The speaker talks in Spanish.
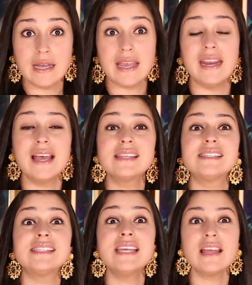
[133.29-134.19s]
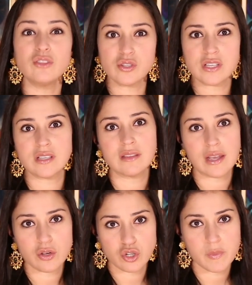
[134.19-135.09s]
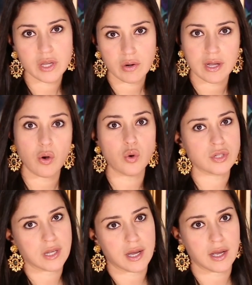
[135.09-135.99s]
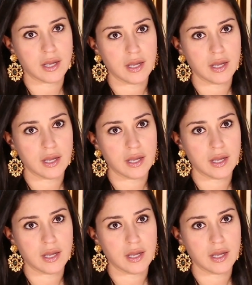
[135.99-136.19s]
Querían 168 millones, o sea,